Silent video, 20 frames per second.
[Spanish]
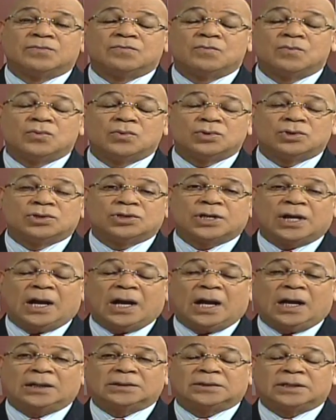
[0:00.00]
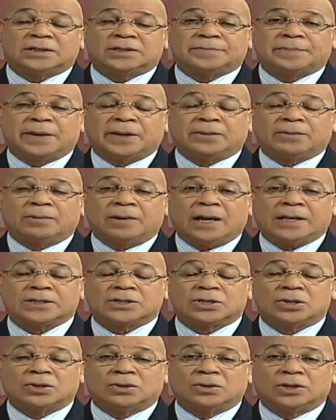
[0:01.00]
muchas
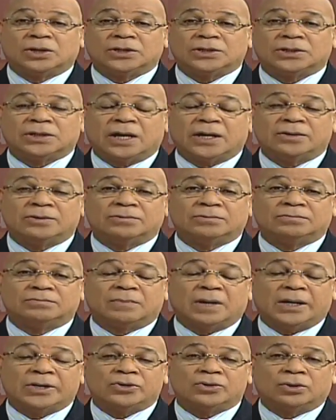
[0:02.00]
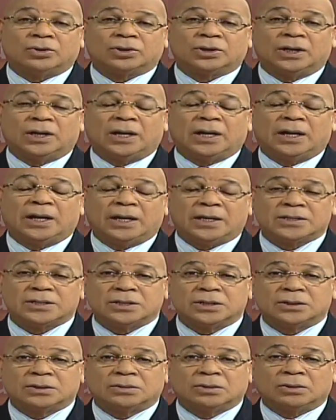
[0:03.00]
especulaciones, hay un mayor del
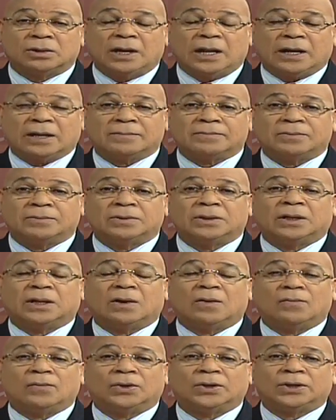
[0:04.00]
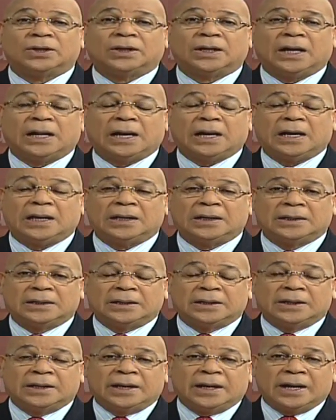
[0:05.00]
ejército de la República Dominicana
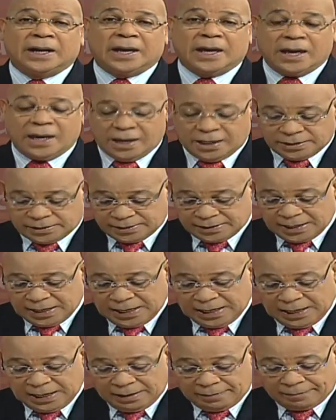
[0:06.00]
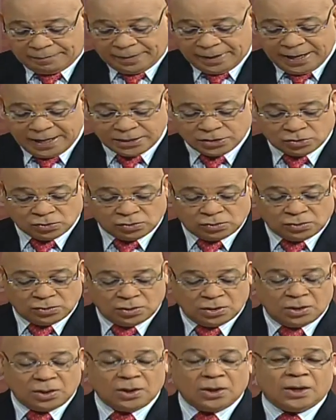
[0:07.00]
que está preso
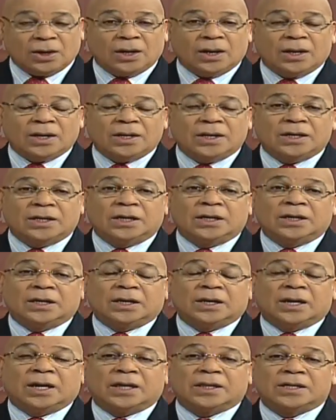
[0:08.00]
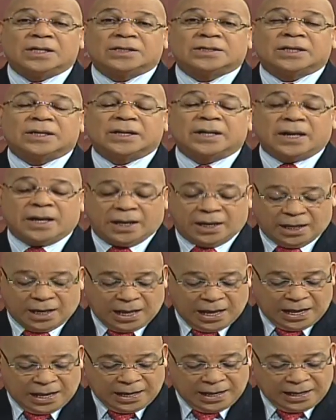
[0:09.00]
y que dicen que
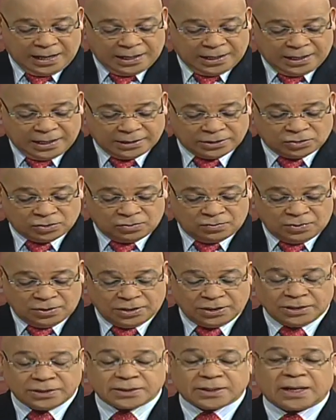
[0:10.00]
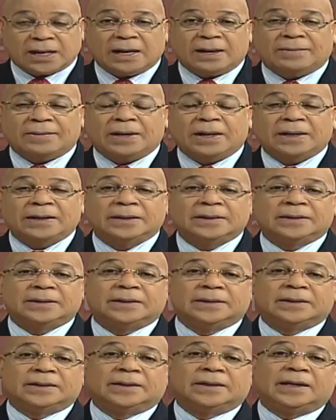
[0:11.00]
era el que suministraba
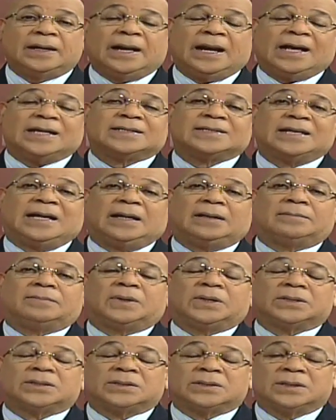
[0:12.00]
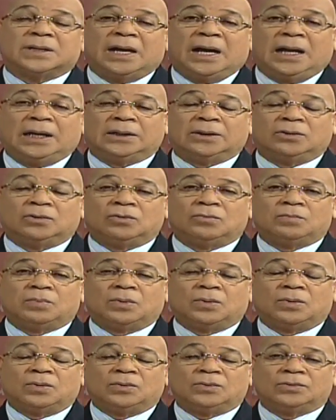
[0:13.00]
las armas al
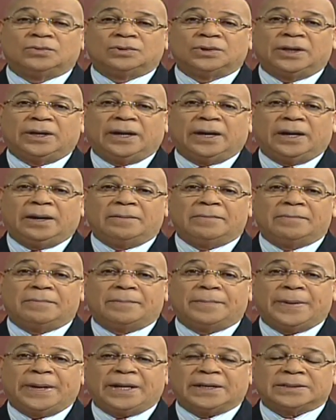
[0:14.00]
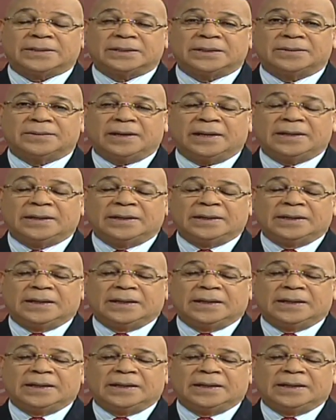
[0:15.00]
grupo de Percival.